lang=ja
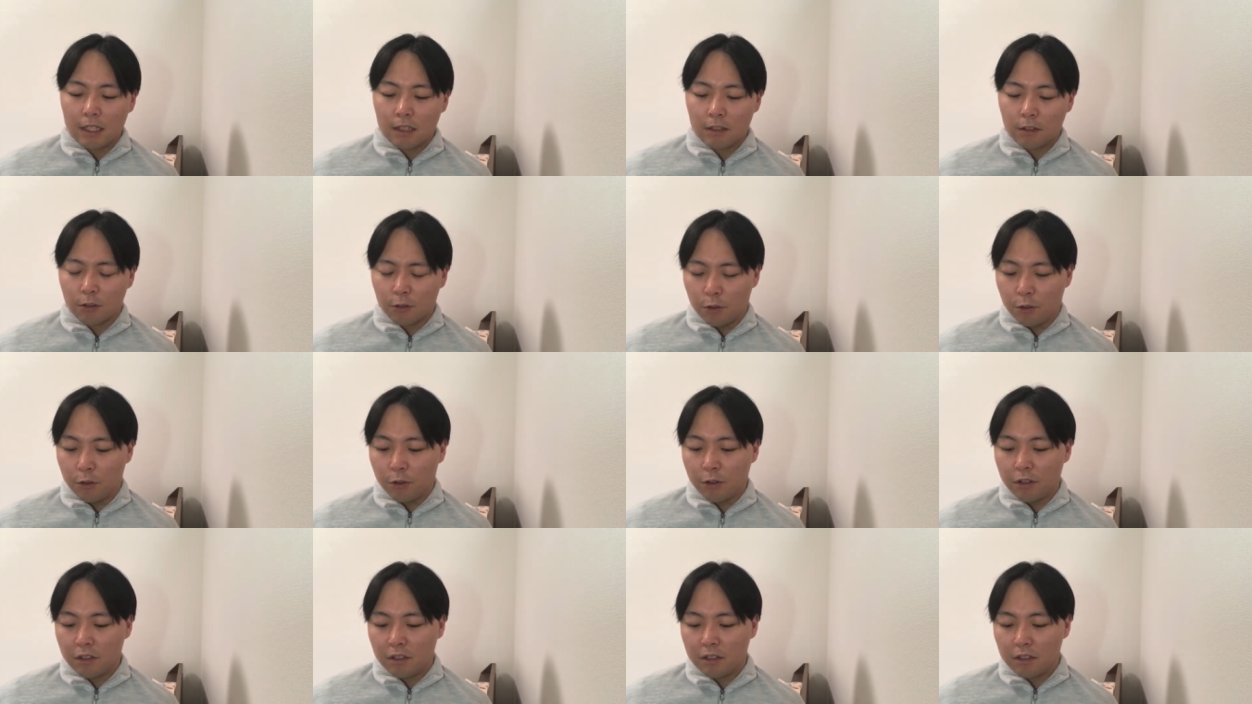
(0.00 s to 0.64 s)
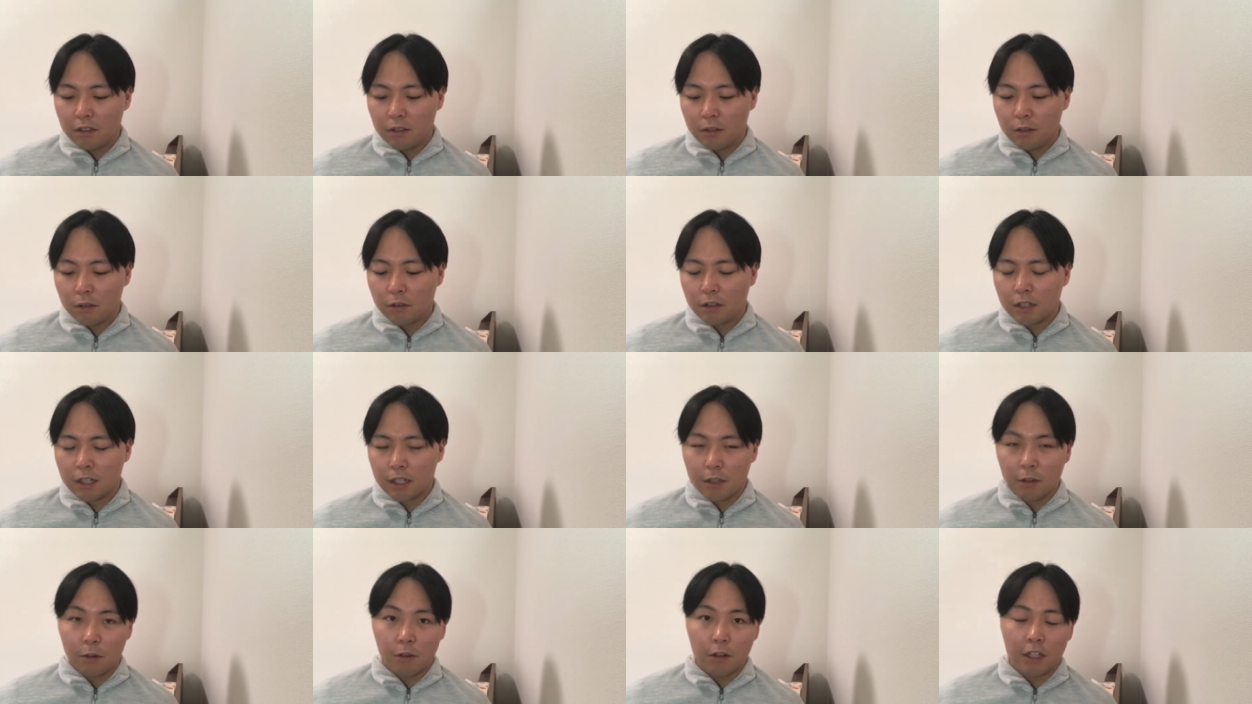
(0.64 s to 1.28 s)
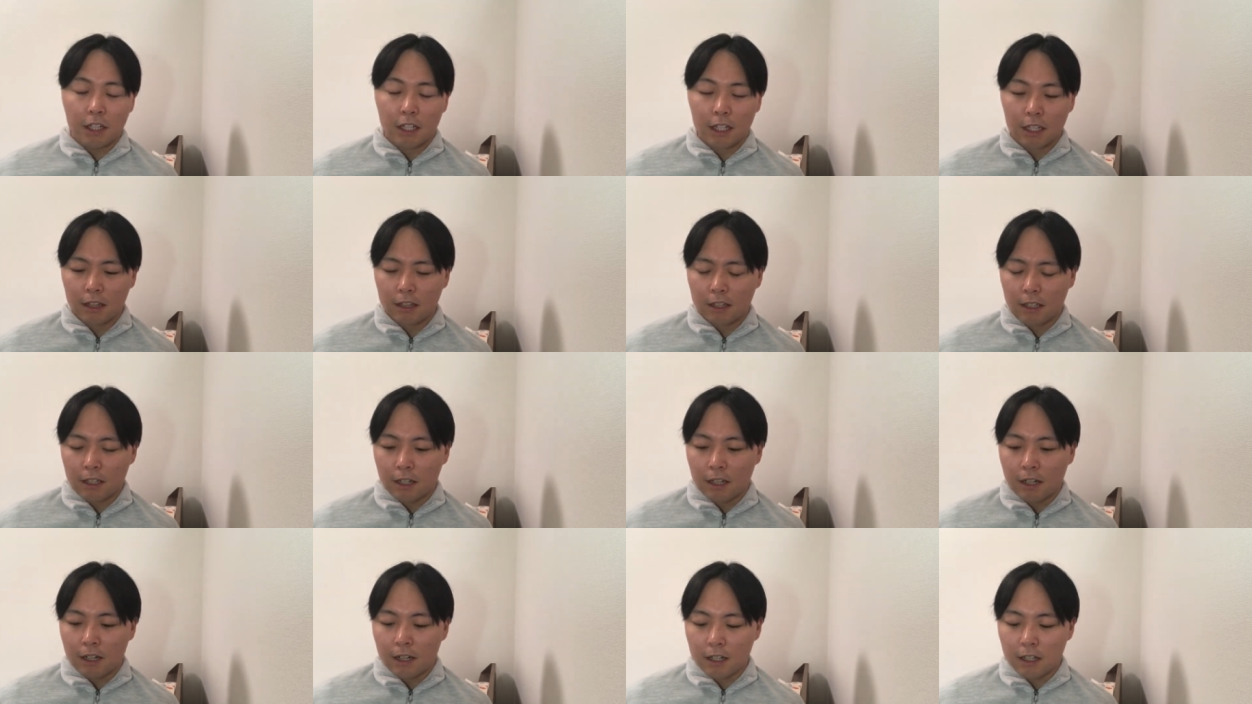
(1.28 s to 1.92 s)
こうどっかで補っ
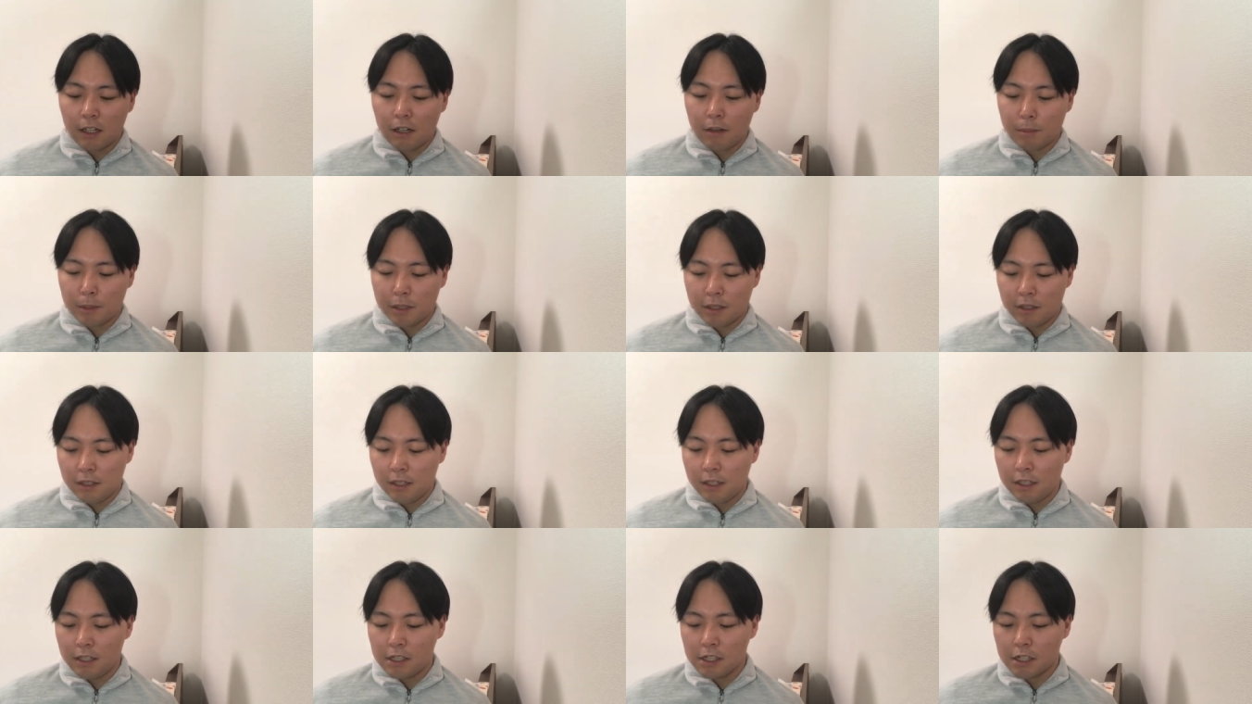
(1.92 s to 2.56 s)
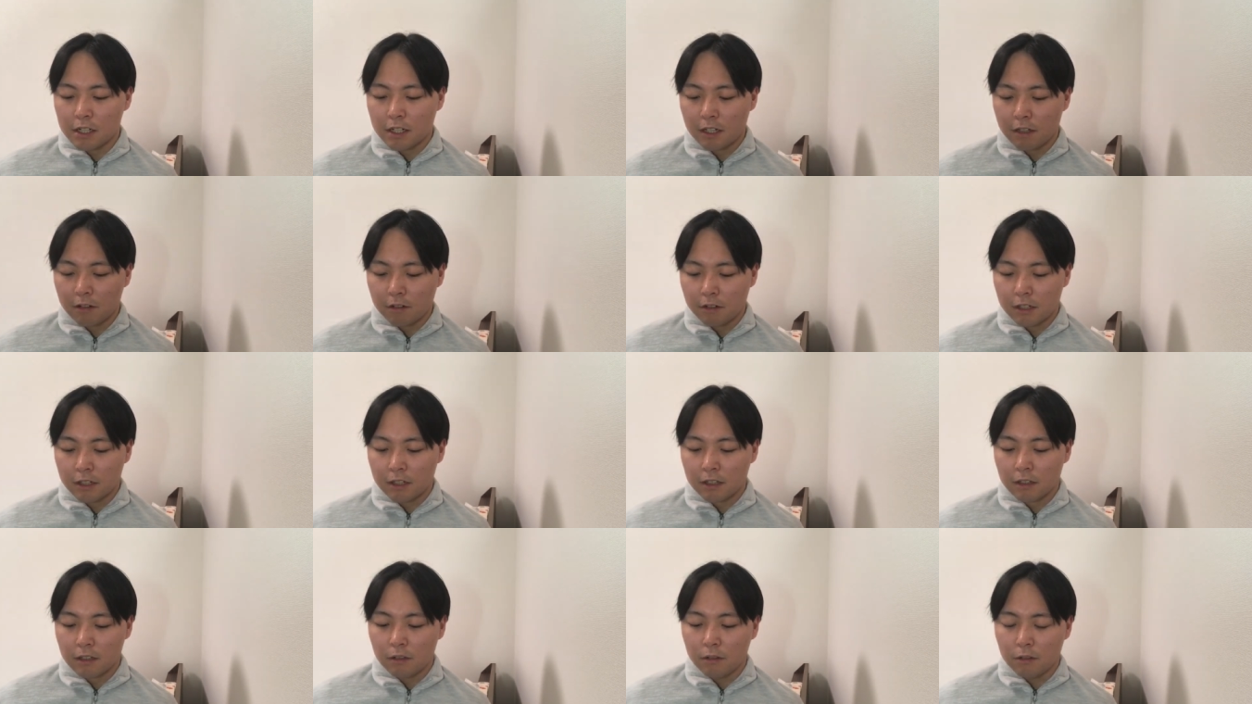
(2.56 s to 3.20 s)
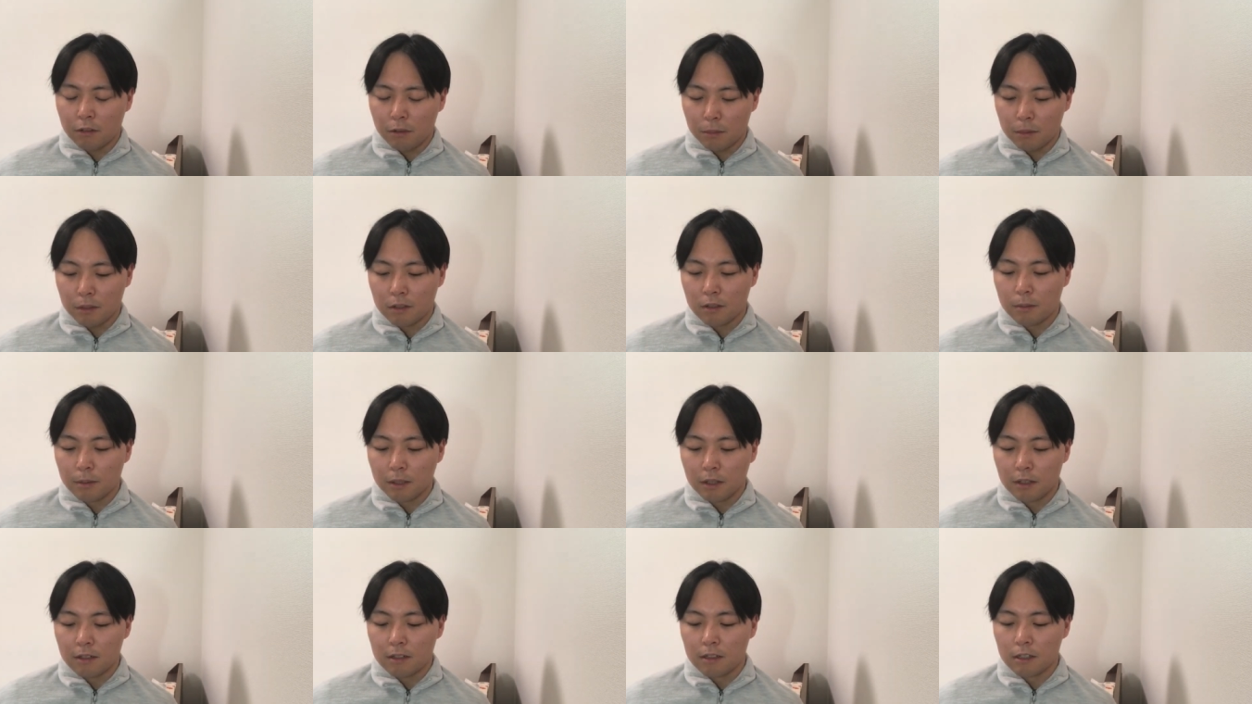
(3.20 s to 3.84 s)
てあげればいいんじゃないのかなっていうふうに僕は
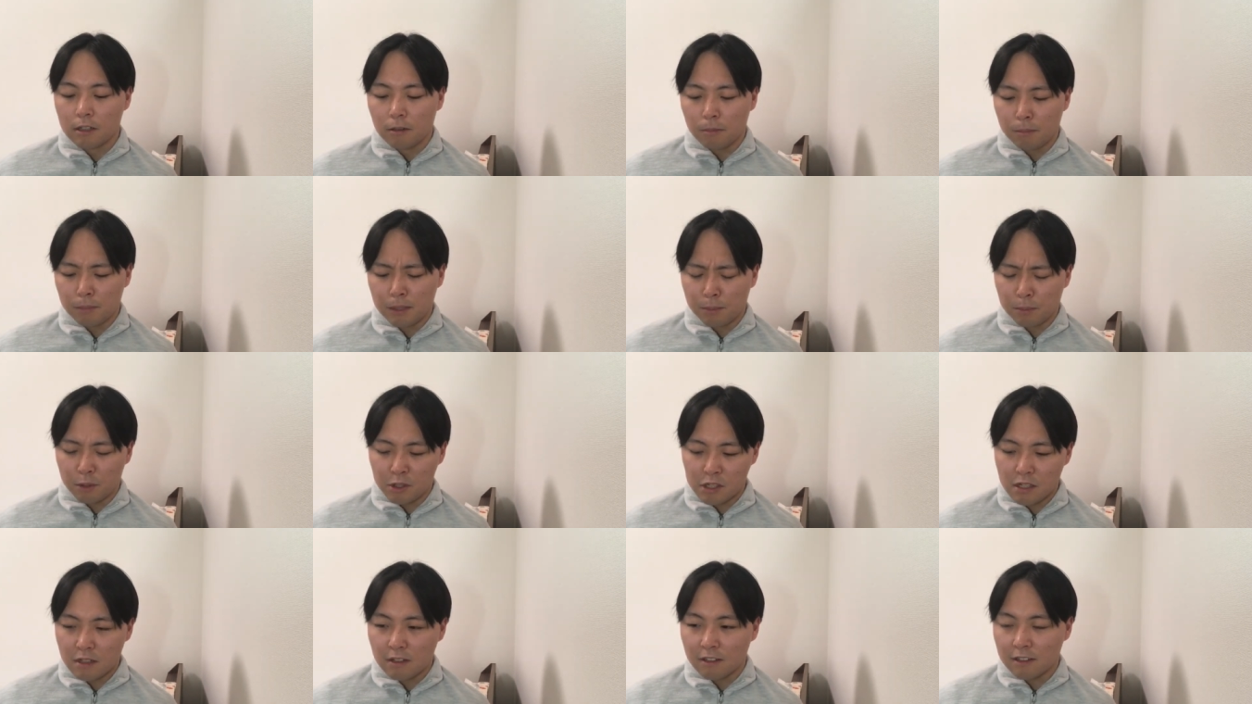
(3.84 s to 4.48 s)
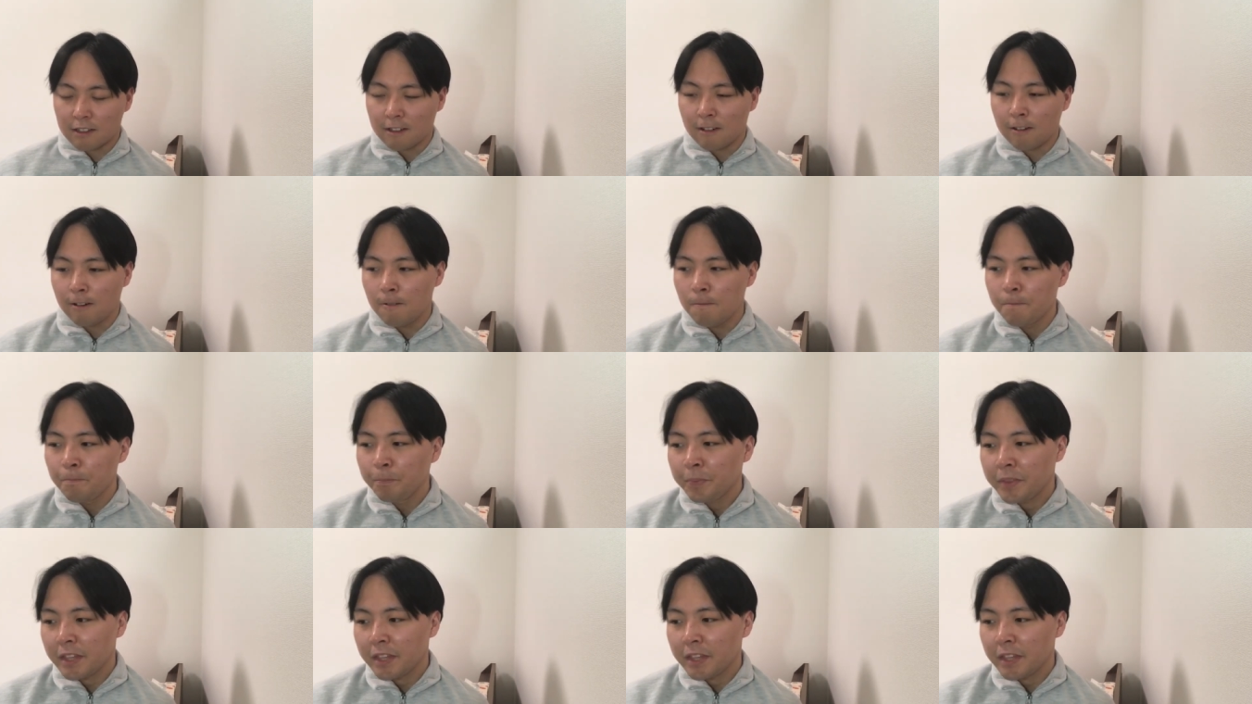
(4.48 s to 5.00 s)
思ってるんですけどまあもちろんその